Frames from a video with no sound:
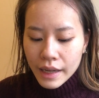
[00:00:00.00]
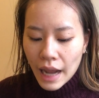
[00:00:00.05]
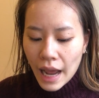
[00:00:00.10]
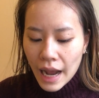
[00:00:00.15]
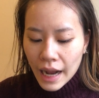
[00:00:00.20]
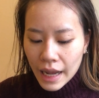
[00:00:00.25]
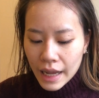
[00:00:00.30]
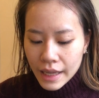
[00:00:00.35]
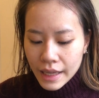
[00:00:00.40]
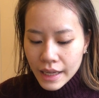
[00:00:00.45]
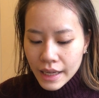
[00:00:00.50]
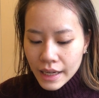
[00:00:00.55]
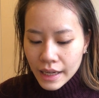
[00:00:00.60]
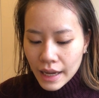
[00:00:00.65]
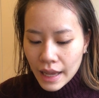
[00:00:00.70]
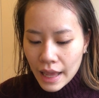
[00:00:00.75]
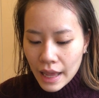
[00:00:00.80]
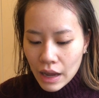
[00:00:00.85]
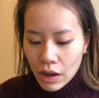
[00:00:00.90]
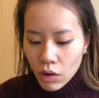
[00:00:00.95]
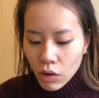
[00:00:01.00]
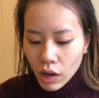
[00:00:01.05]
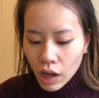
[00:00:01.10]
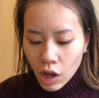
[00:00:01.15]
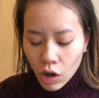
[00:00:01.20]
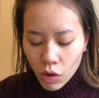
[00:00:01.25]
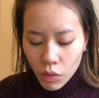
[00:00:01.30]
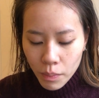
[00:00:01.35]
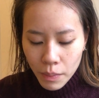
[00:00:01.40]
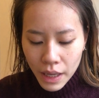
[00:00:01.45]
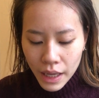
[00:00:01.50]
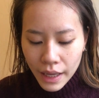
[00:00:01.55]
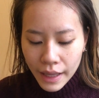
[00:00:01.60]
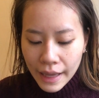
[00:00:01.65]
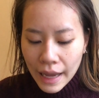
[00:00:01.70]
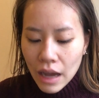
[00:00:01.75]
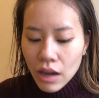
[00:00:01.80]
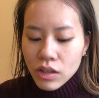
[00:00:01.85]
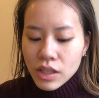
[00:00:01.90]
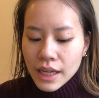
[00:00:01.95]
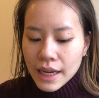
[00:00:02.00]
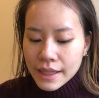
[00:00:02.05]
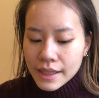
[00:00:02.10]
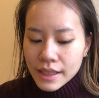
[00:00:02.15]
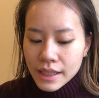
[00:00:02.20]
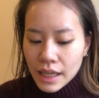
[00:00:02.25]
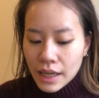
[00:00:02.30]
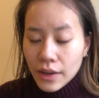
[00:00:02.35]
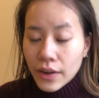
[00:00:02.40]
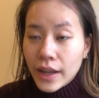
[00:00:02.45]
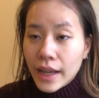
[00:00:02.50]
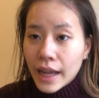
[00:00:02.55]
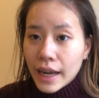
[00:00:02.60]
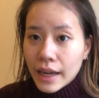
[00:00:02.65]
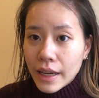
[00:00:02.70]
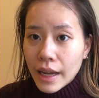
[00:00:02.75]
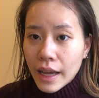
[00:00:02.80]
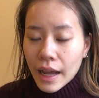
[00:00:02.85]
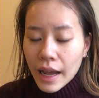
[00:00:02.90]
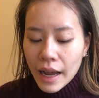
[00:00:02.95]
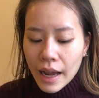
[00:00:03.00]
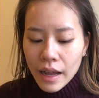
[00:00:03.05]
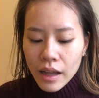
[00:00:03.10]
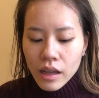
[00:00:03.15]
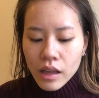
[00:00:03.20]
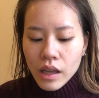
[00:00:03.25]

ทางอังกฤษแล้วเขามี9เฉดสีด้วยกันนะคะ